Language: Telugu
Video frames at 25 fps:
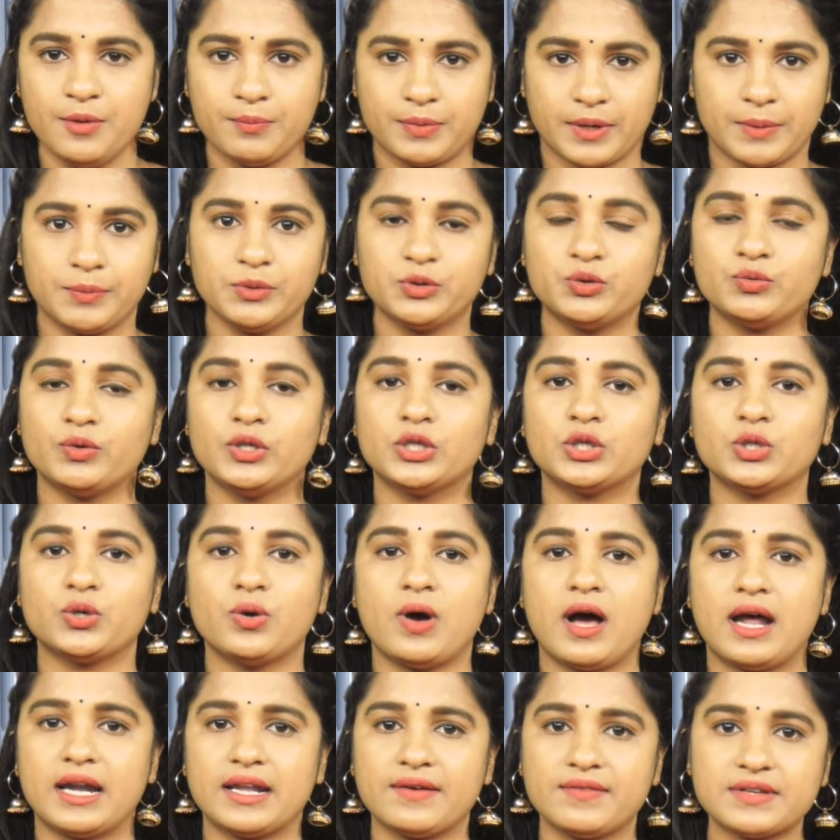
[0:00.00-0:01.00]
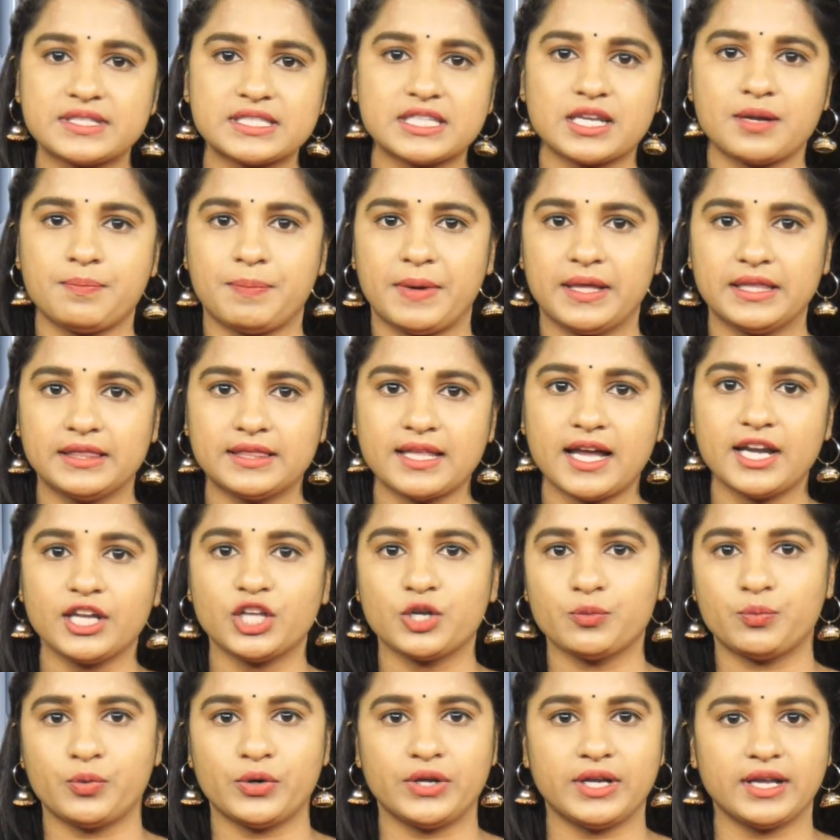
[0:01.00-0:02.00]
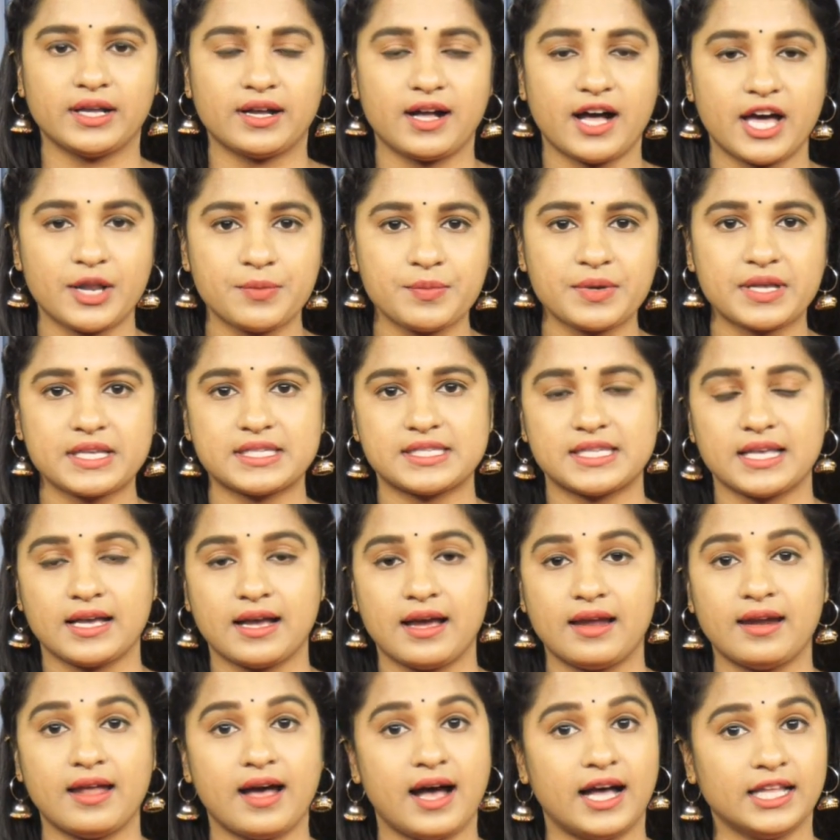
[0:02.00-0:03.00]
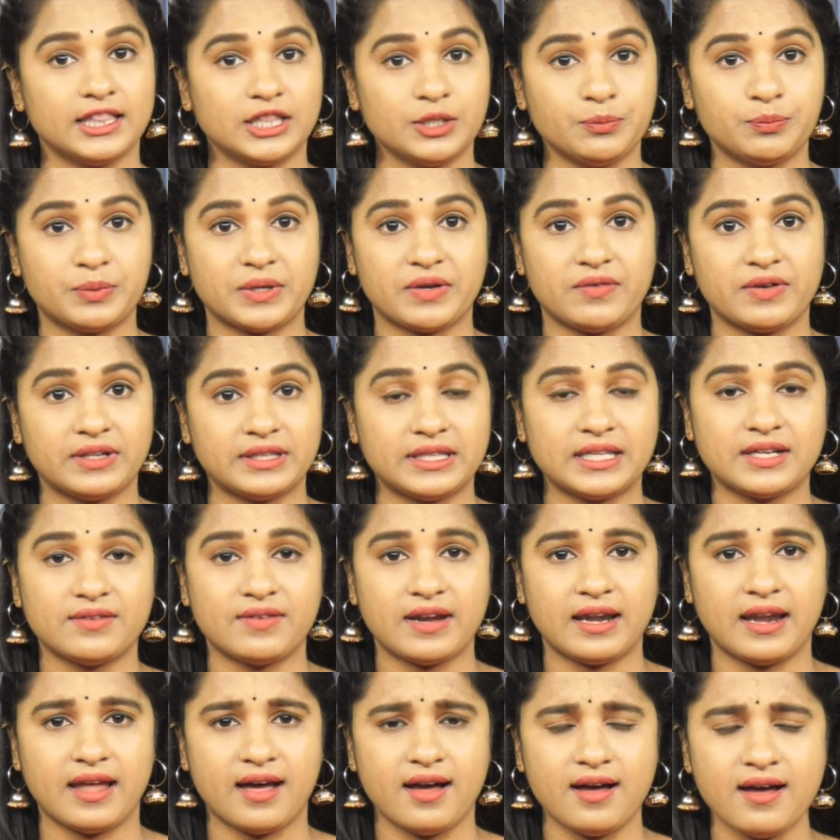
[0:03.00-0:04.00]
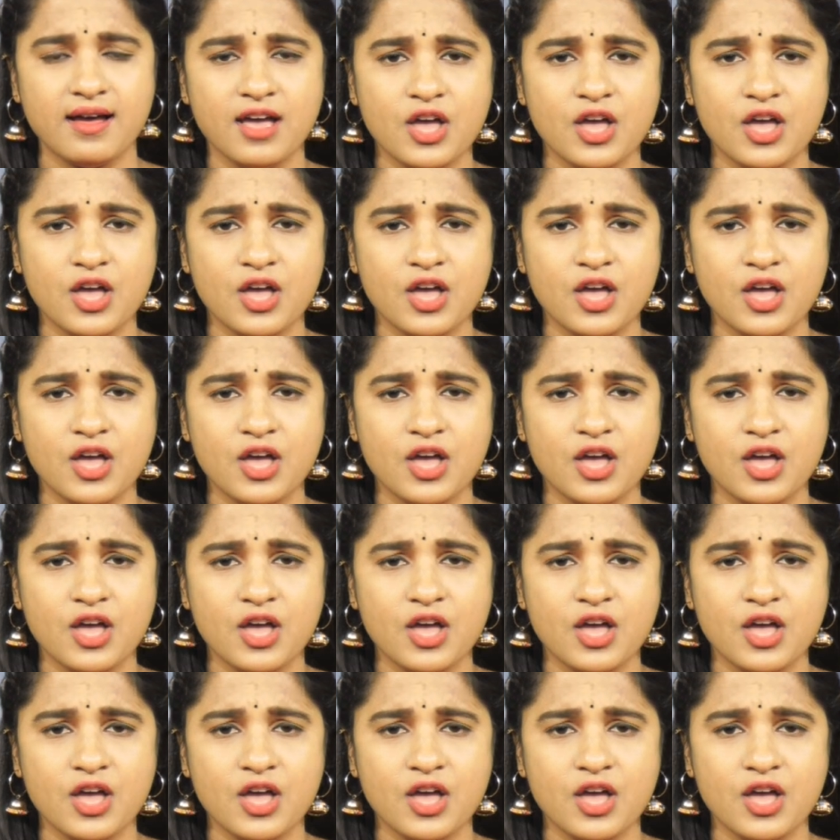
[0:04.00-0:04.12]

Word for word: ప్రభుత్వంతో అనవసర పంతానికి పోయిన కార్మిక సంఘాల అతి ప్రవర్తన వల్ల